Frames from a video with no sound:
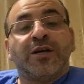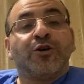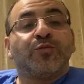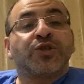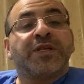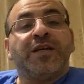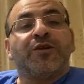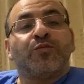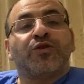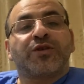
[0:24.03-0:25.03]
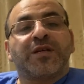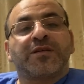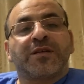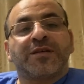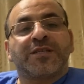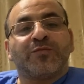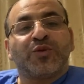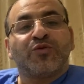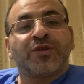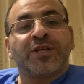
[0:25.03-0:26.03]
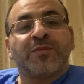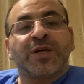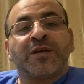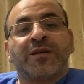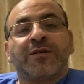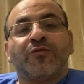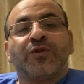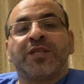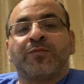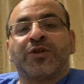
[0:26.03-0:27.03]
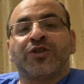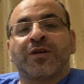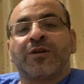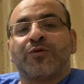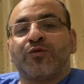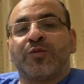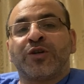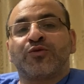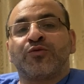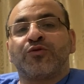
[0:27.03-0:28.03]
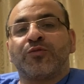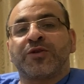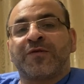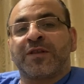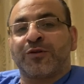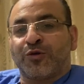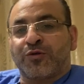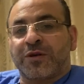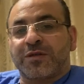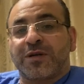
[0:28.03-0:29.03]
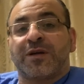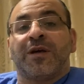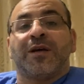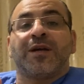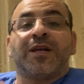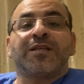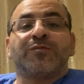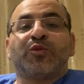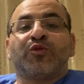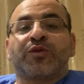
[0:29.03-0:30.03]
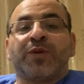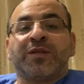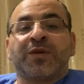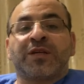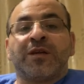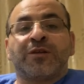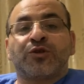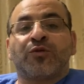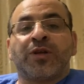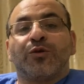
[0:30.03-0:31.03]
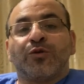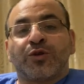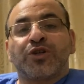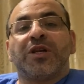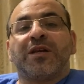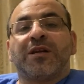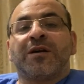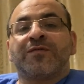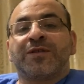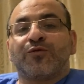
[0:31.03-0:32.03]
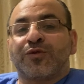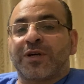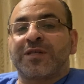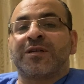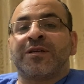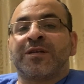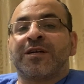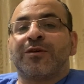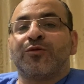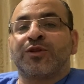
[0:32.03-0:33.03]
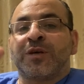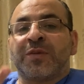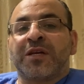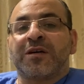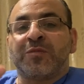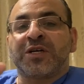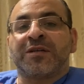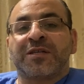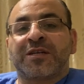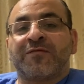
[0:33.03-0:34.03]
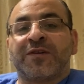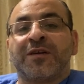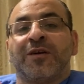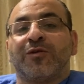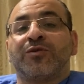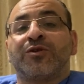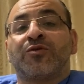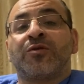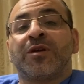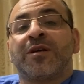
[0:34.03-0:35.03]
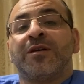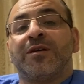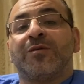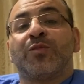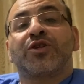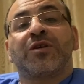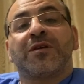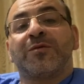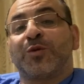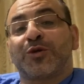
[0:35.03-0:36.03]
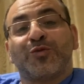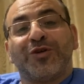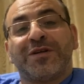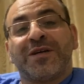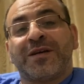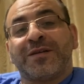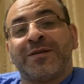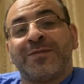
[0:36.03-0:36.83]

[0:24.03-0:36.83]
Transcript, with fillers: مستحيل يمر رئيس القسم من قدامك وانت بتشتغل ومعجوق ومش فاضي تحك راسك لازم يمر بعد ما تخلص شغلك وتشلح الجلافز وتغسل ايديك وتعمل لك مج نسكافيه ويجي يقول لك ما شاء الله من الصبح قاعد